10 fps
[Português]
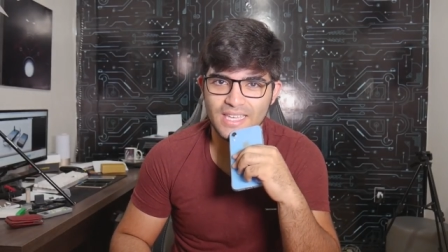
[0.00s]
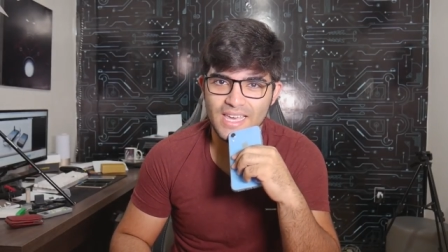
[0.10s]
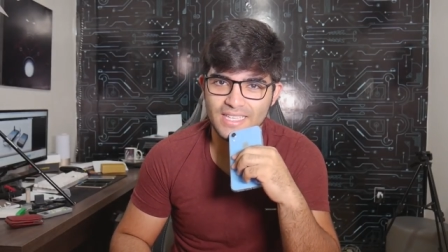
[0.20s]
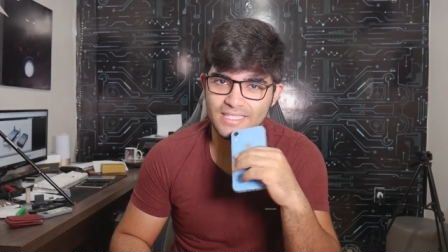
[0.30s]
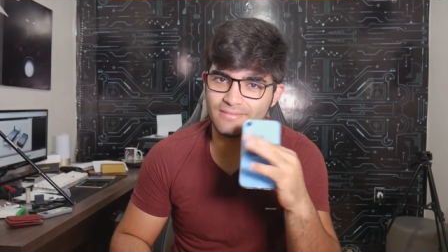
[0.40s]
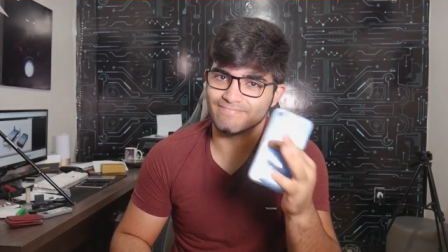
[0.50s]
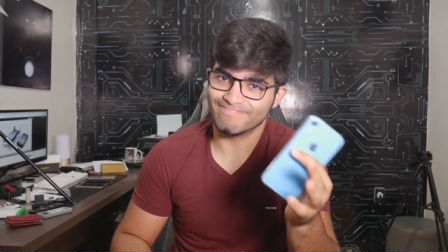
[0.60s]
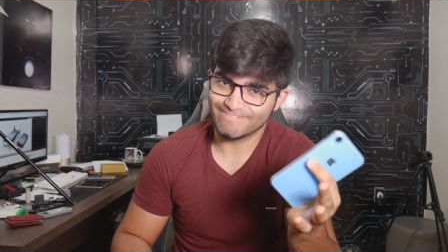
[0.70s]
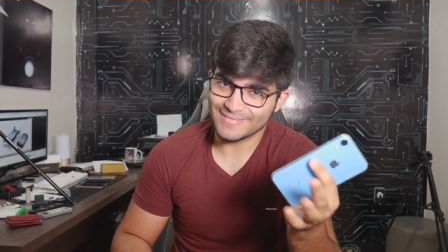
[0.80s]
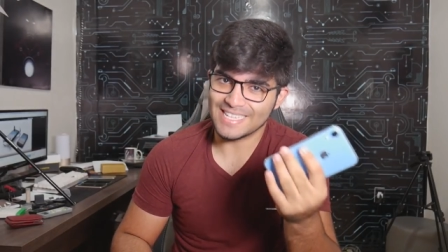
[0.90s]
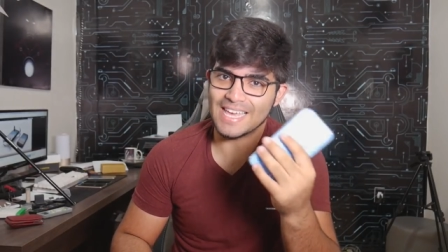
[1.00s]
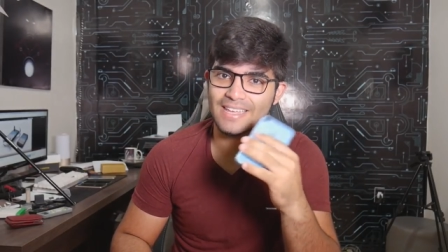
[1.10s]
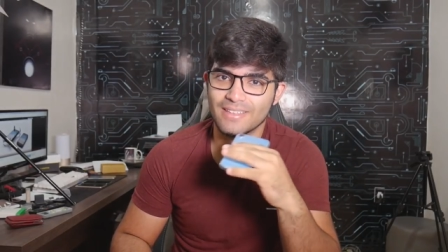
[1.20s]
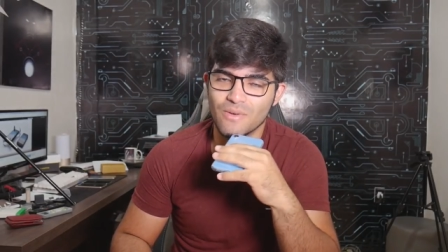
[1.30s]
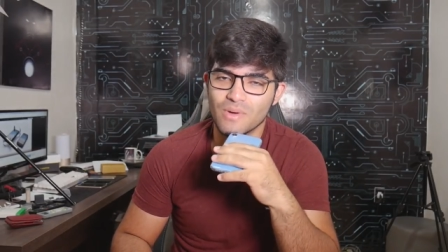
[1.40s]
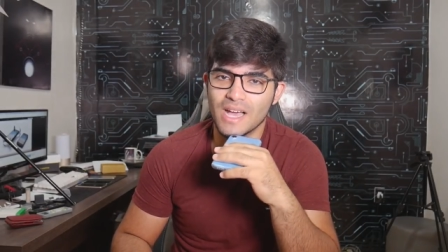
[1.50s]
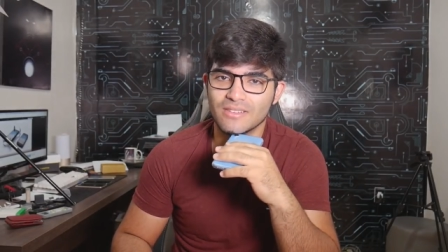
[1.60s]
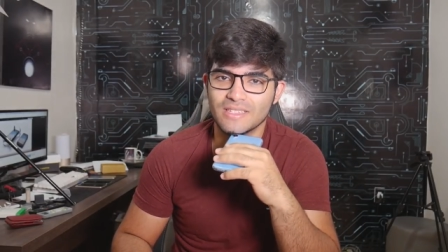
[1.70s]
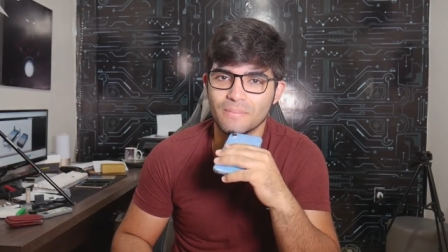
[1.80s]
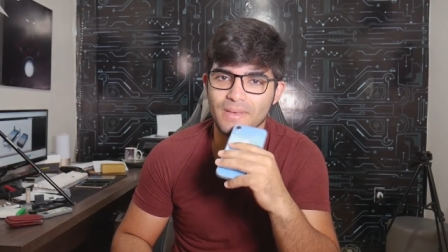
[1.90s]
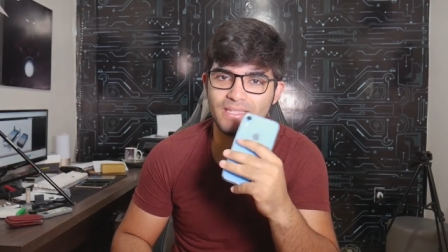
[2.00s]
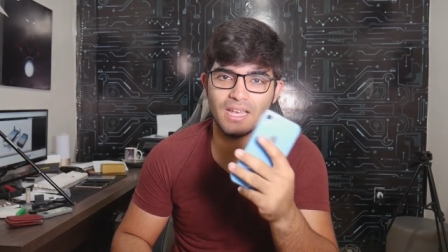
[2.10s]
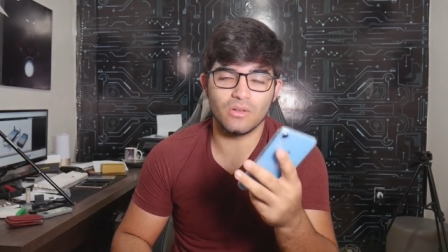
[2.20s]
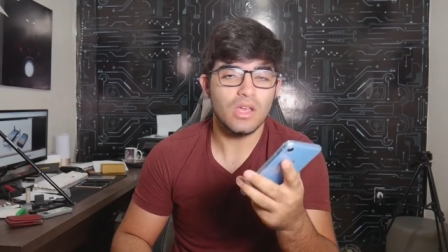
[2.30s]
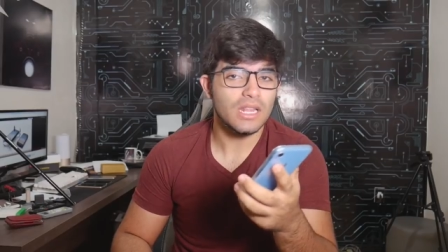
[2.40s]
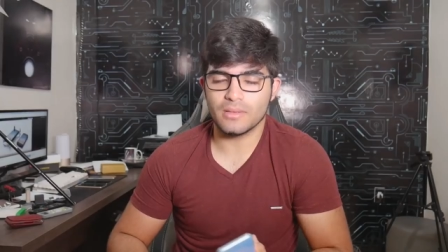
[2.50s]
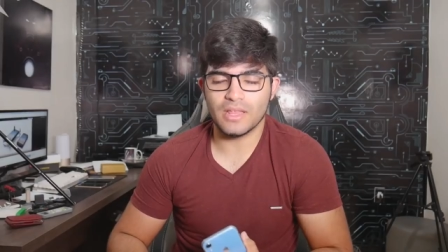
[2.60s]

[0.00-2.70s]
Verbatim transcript: case? É, é um caso a ser pensado.